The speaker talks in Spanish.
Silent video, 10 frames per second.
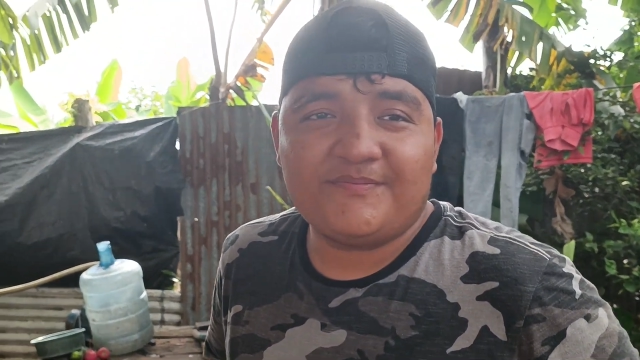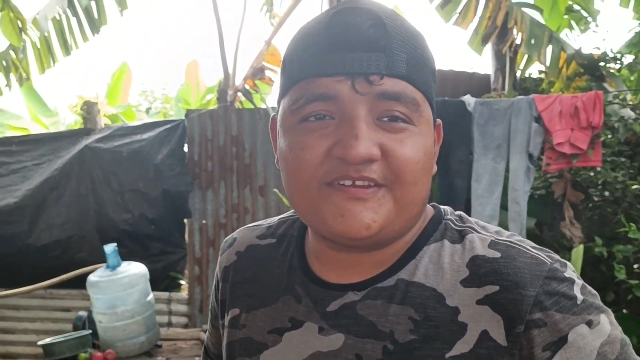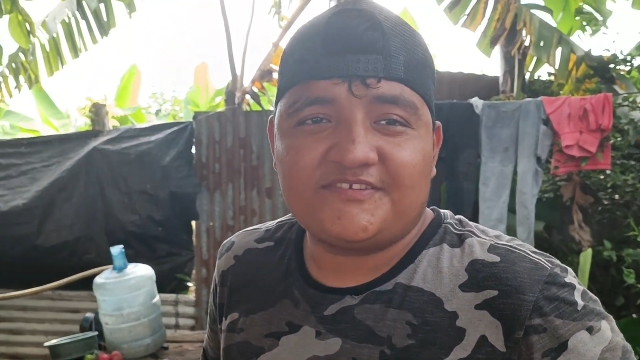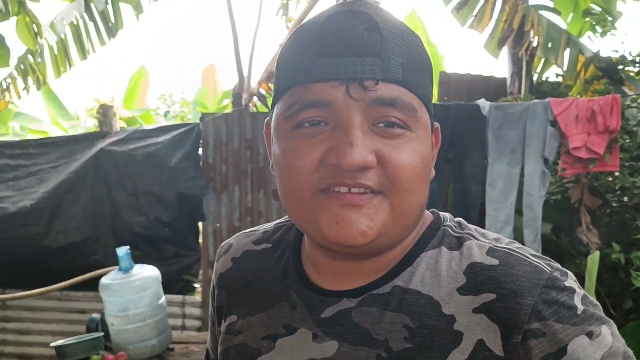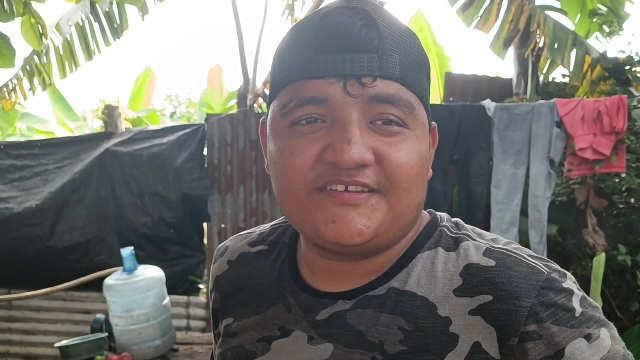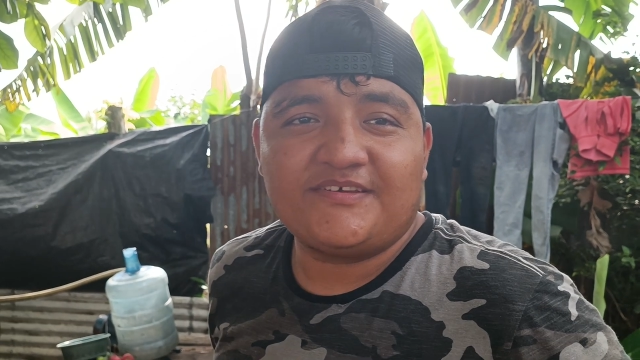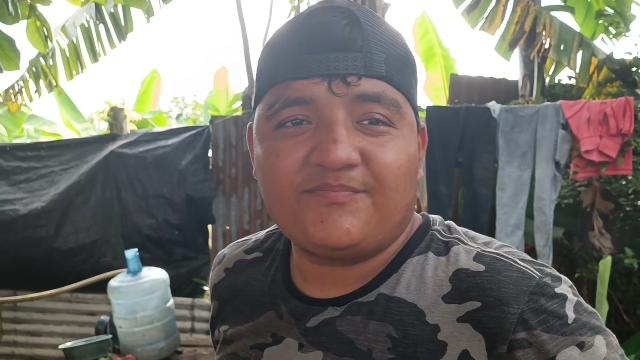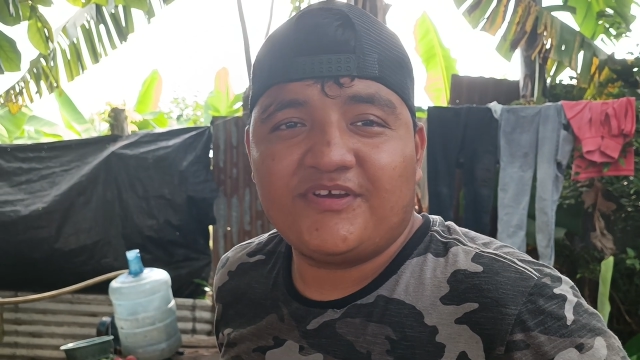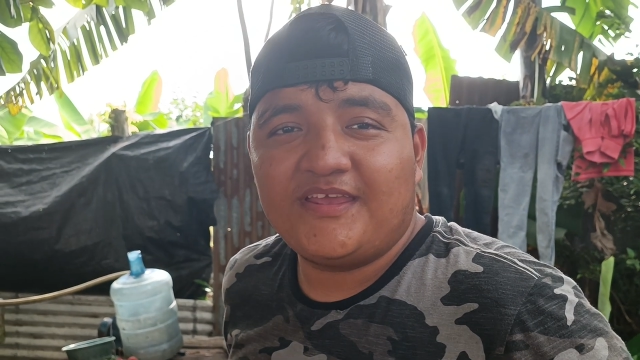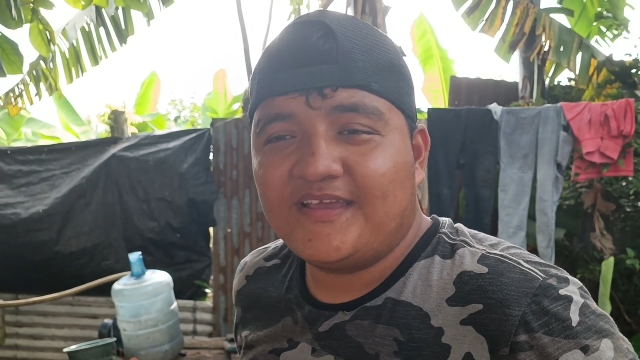personas se
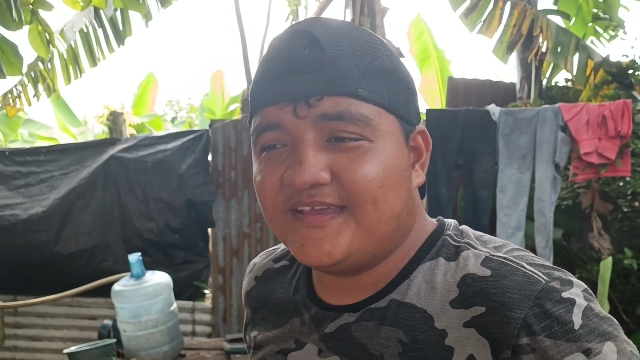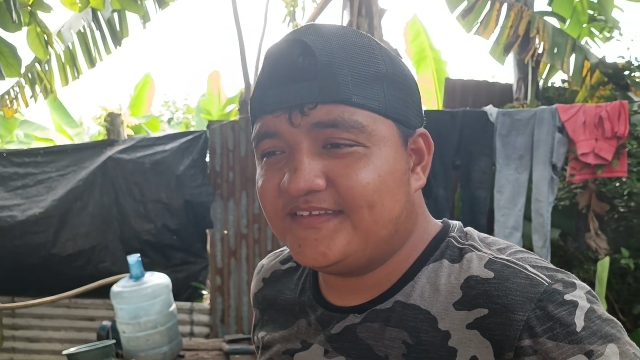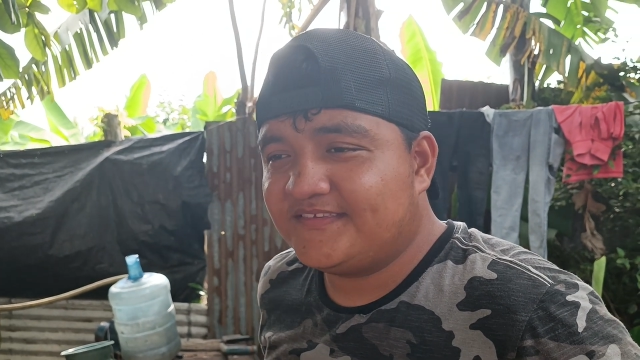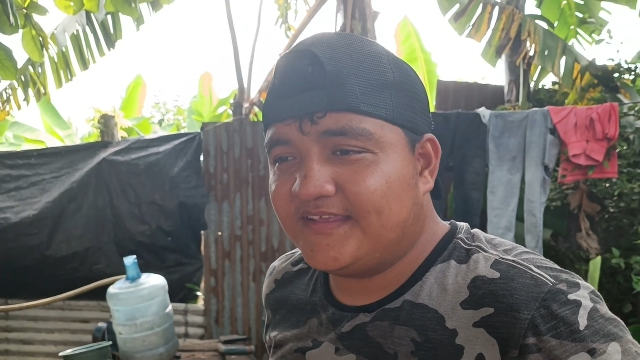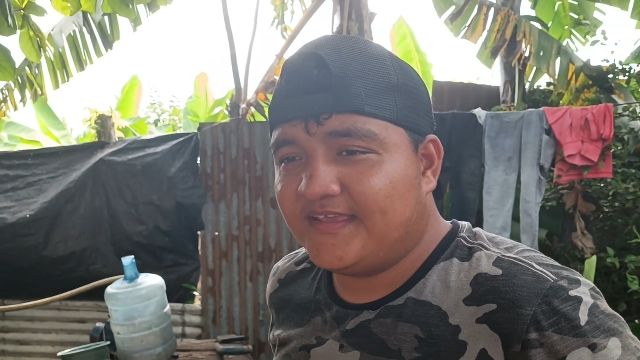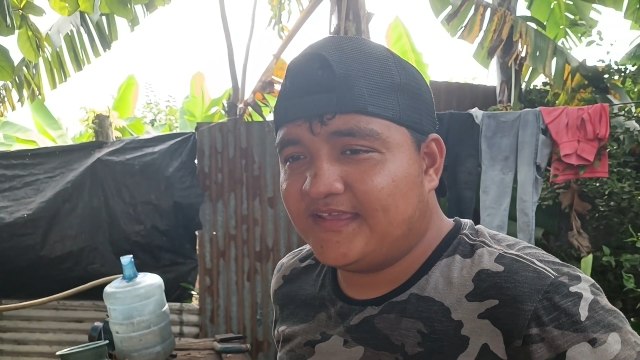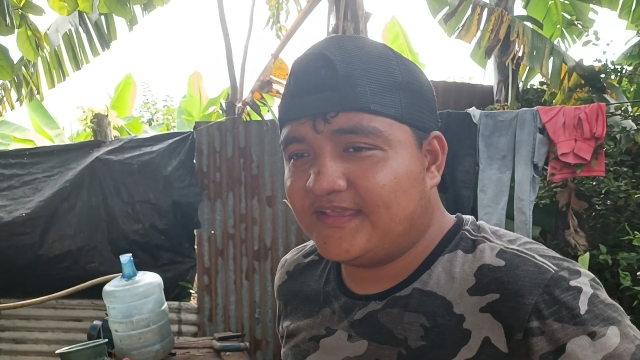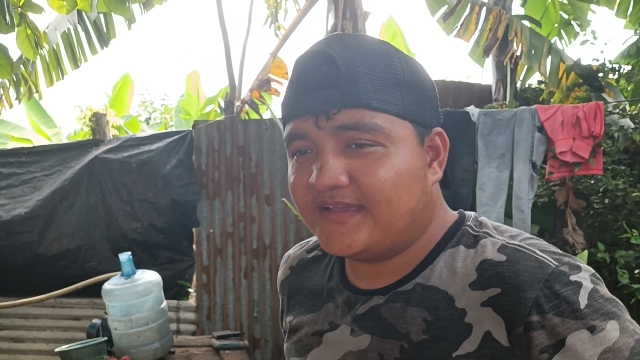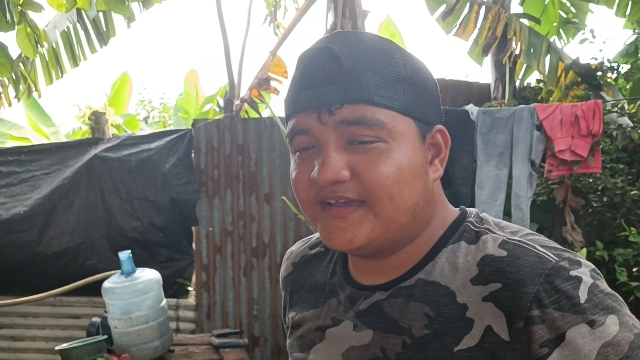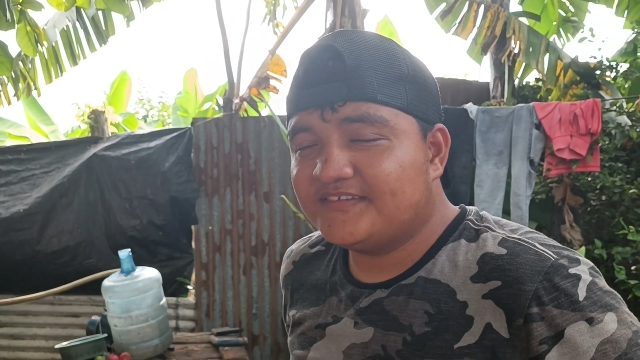apoyen a
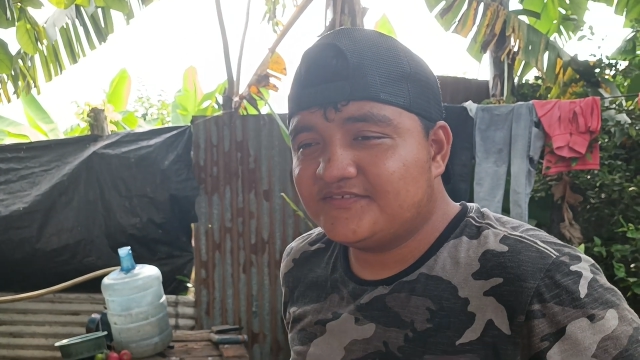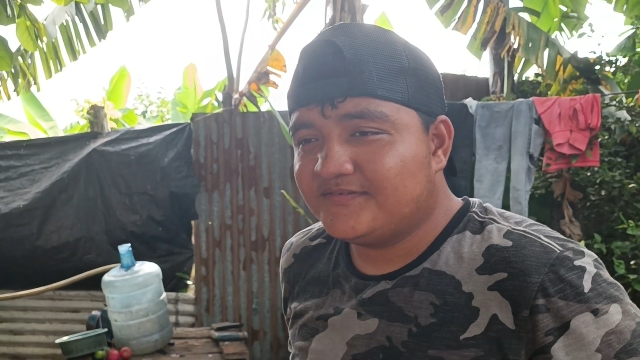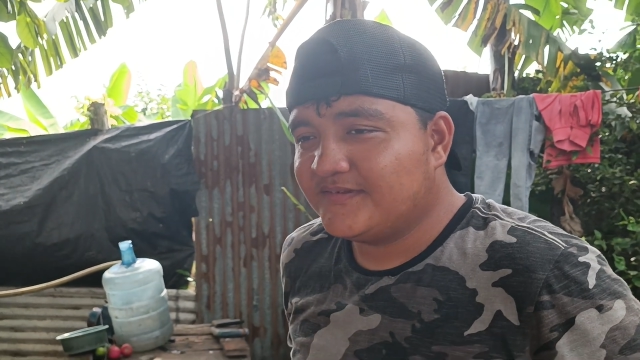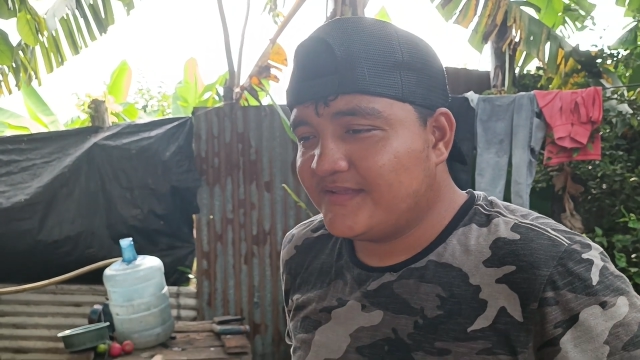este caso.